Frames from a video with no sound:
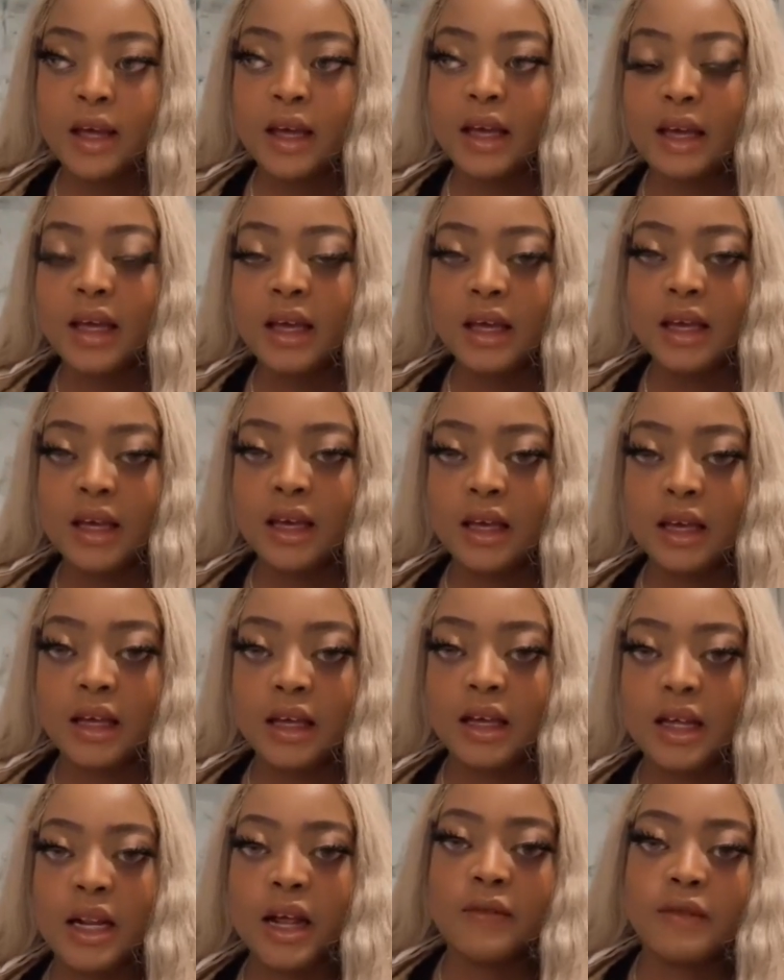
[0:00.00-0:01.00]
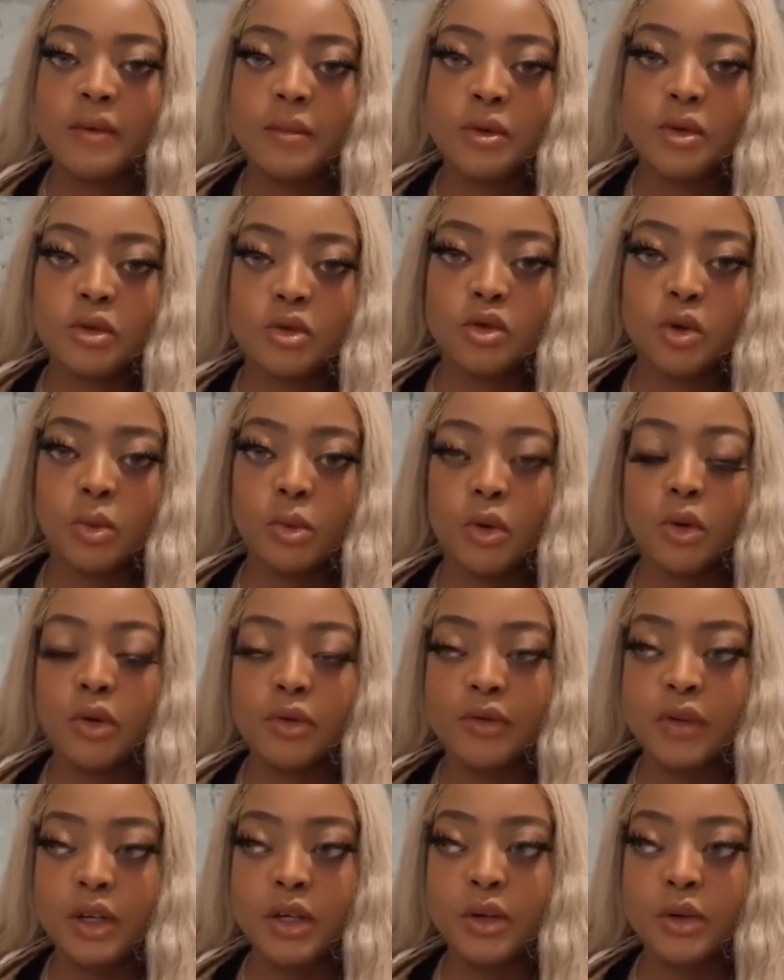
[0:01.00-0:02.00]
Et il avait mis sur son
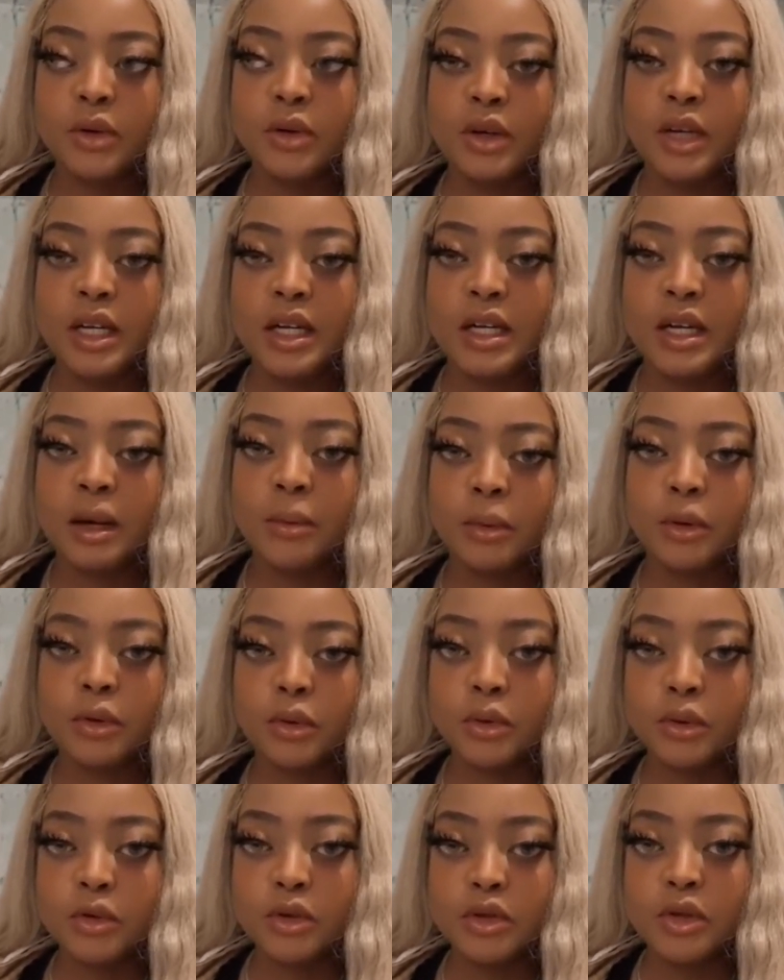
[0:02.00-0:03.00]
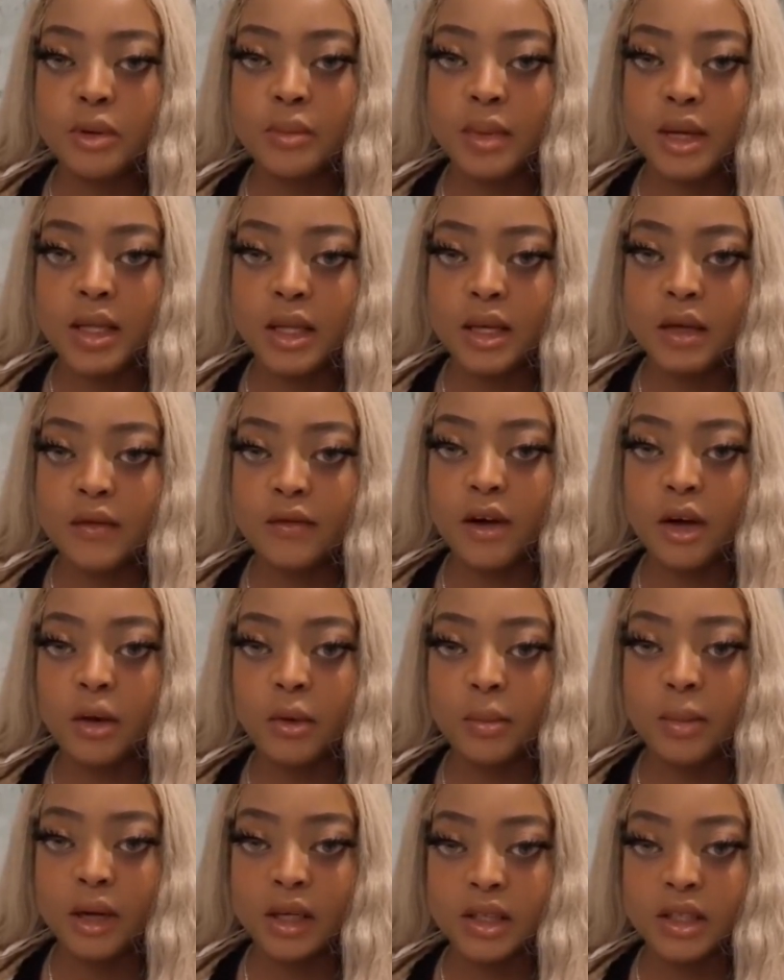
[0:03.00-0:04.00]
profil qu'il est là pendant une semaine et il va
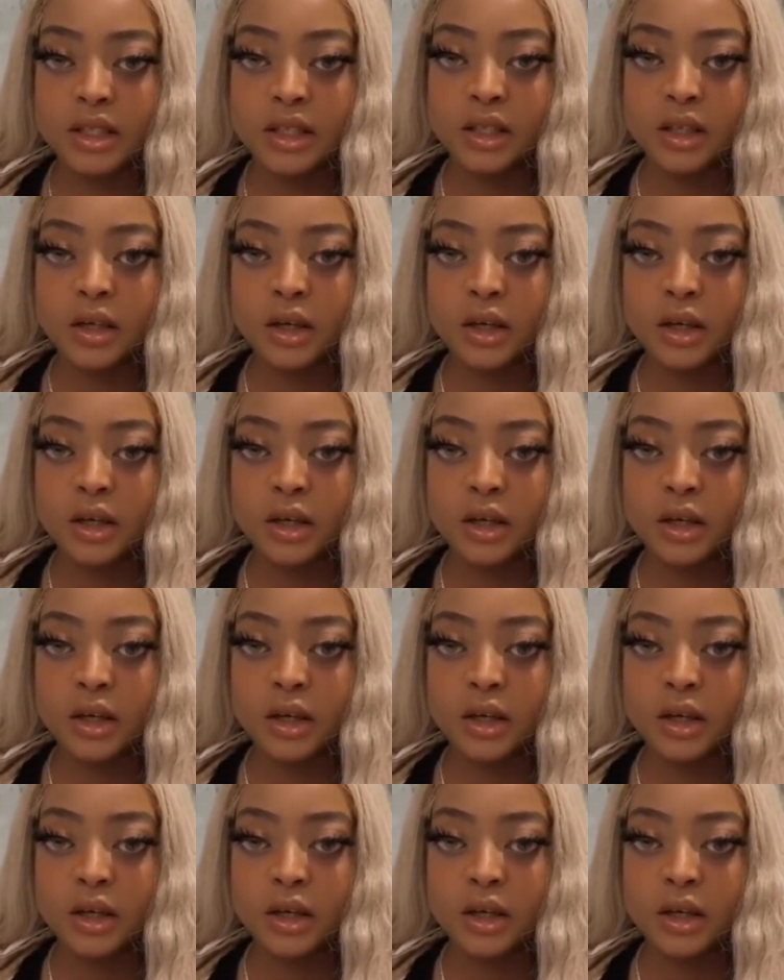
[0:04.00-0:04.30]
repartir.